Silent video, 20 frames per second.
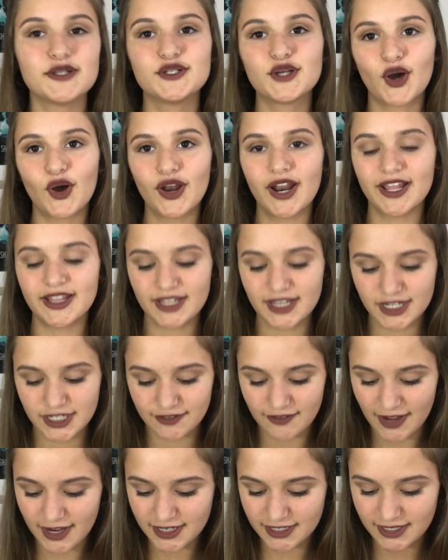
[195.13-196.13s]
durant l'année,
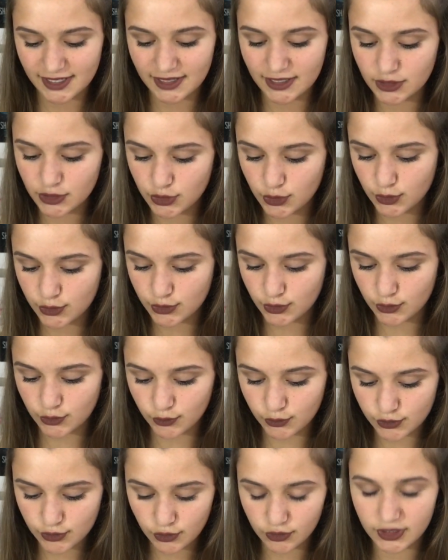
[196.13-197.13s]
je vais acheter des choses
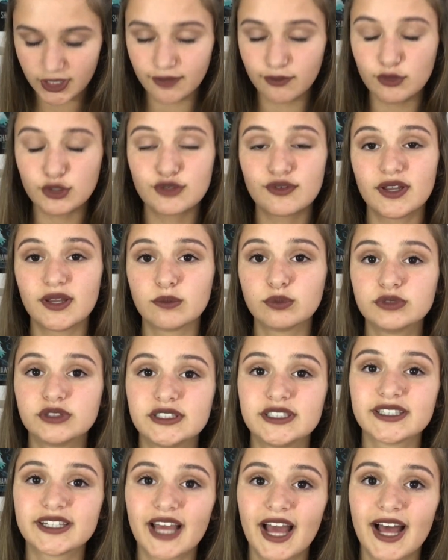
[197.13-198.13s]
non soldées vu que je fais des
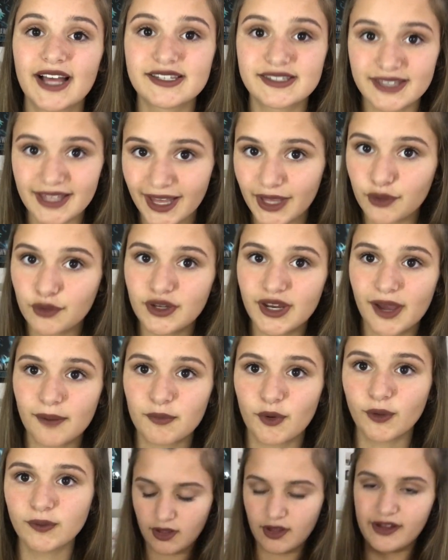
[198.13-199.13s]
boutiques assez
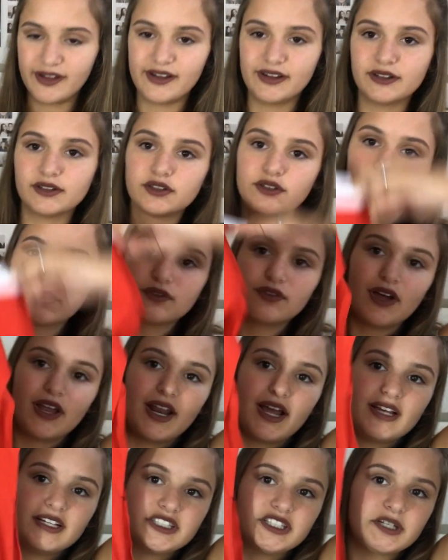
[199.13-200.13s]
régulièrement. Euh, donc
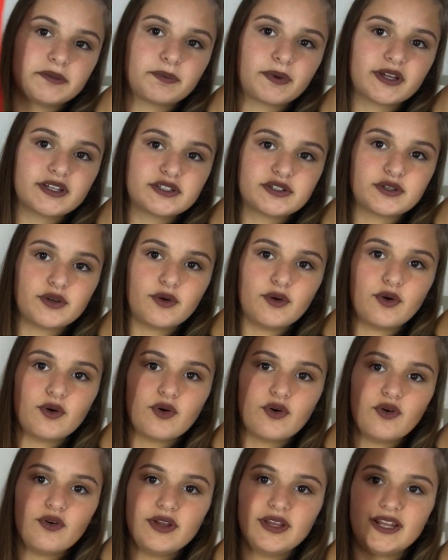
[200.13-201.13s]
voilà, j'ai pris ce
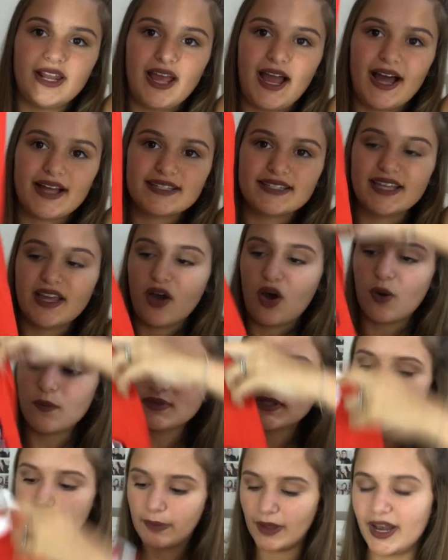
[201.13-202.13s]
haut. Il est assez
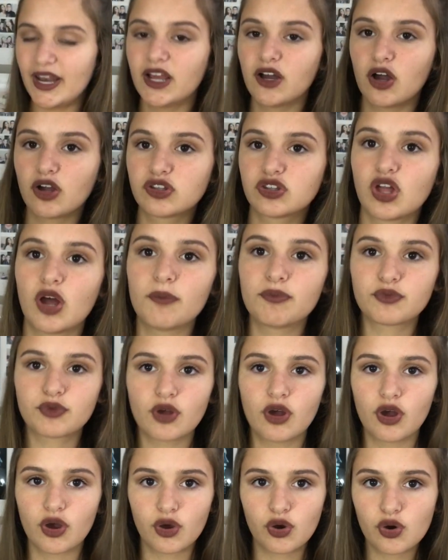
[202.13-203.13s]
ample. C'est pas des croc top
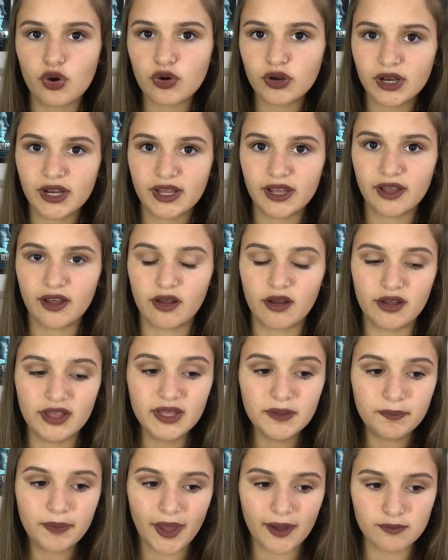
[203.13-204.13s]
euh, collés
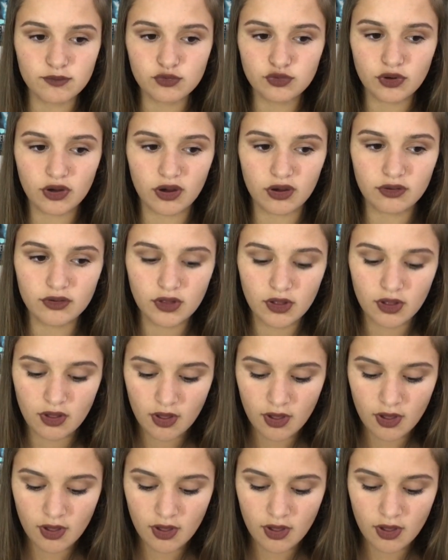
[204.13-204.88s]
hyper moulants.